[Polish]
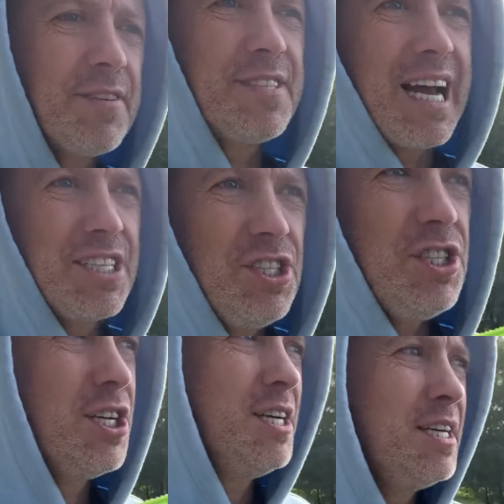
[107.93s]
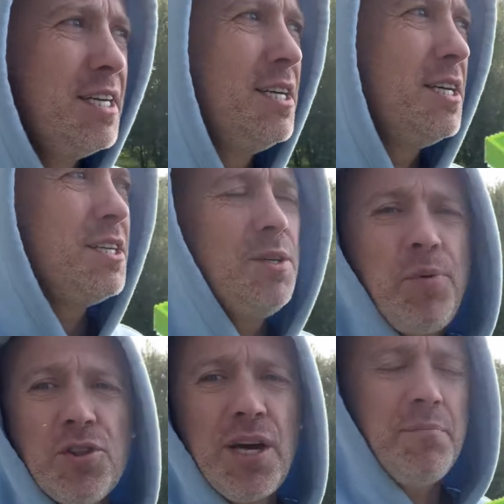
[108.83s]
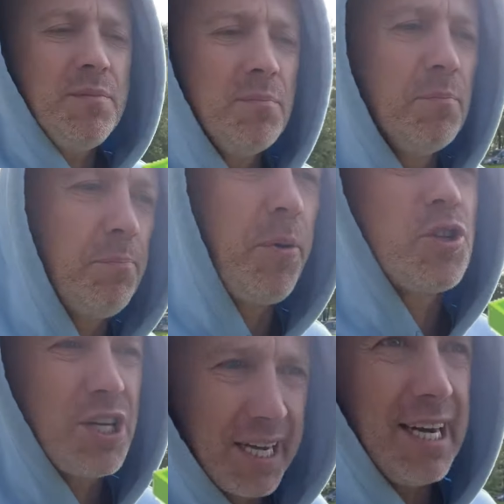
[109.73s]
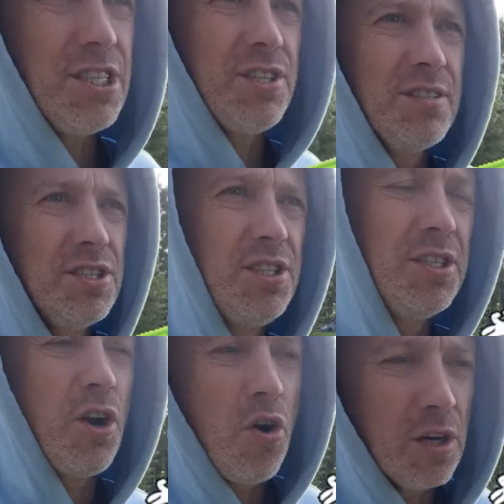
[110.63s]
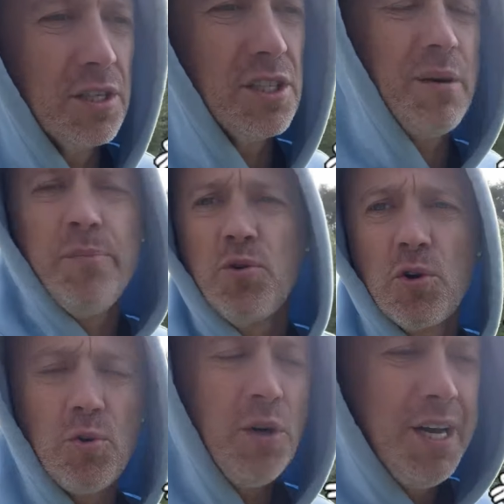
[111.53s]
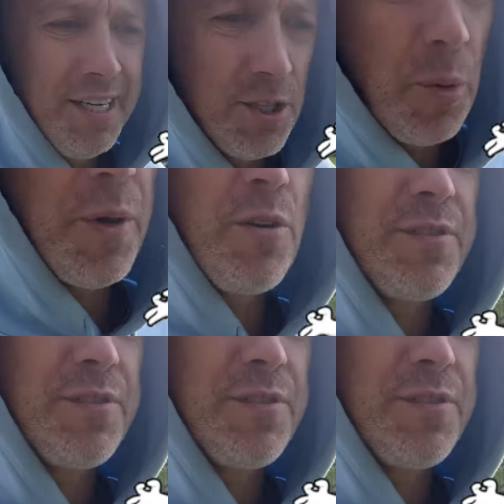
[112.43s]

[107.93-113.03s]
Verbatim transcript: wsadzić, i potem poczekać z rok, czy tam pół roku i dopiero